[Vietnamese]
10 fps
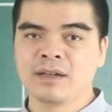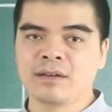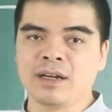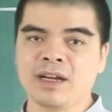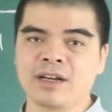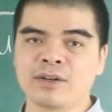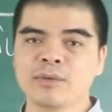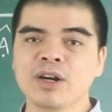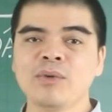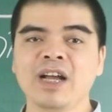à,
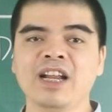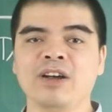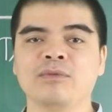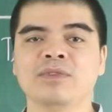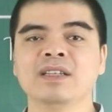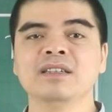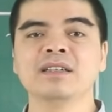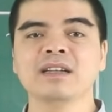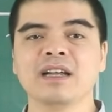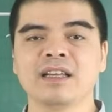cũng không hài lòng với
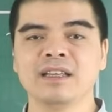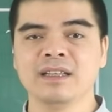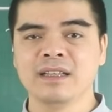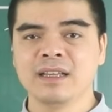những cái